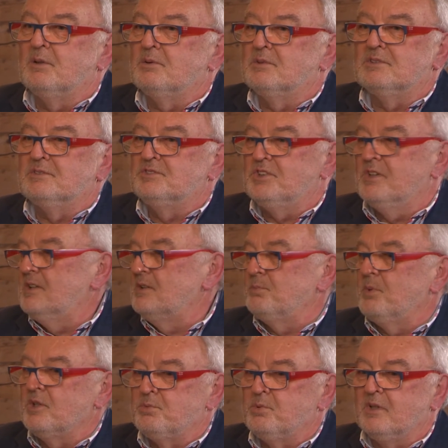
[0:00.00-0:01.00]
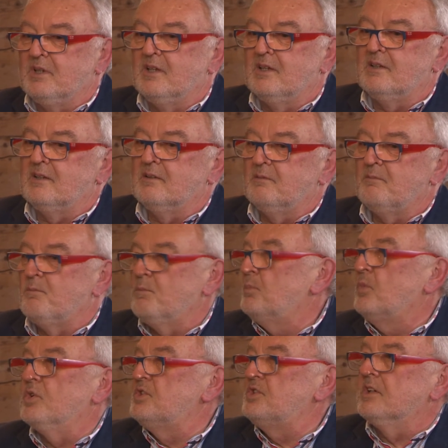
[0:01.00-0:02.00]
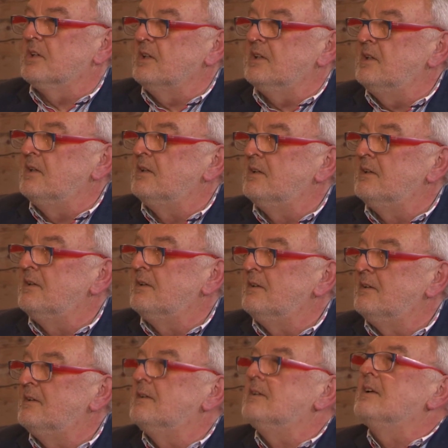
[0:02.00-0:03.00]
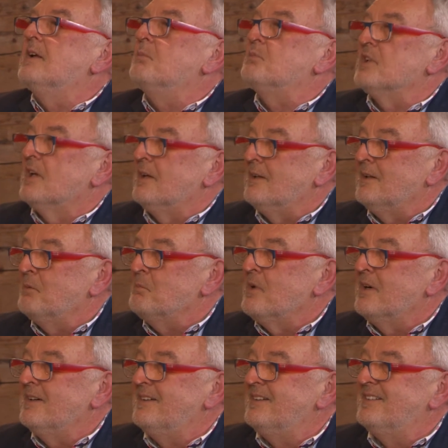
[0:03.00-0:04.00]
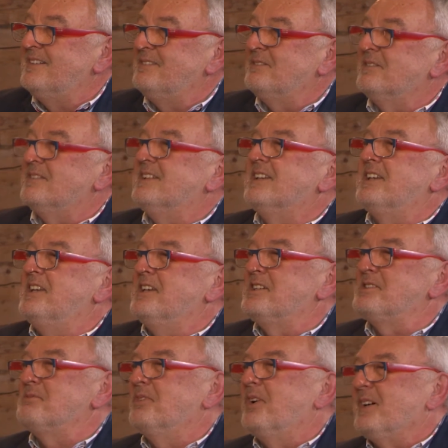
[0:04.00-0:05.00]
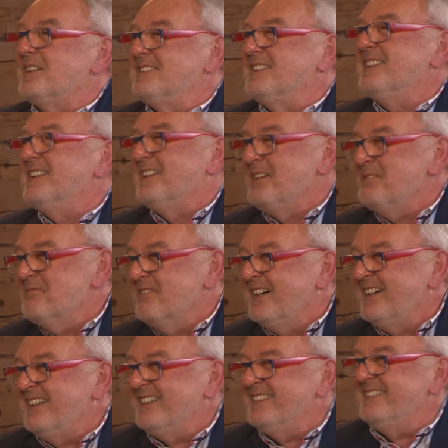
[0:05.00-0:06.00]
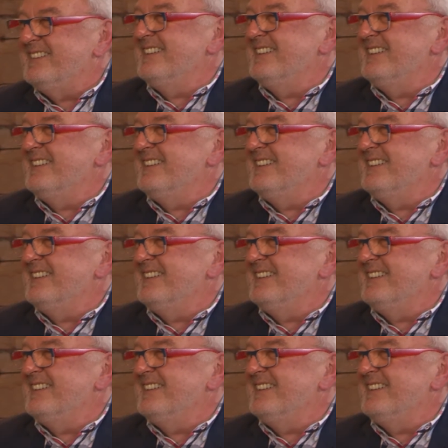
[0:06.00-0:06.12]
äh, ein, schönes Beispiel gehört, Moncherie gibt es auch nicht immer. Ja. Die Kirschen wachsen okay. nicht immer. Ja.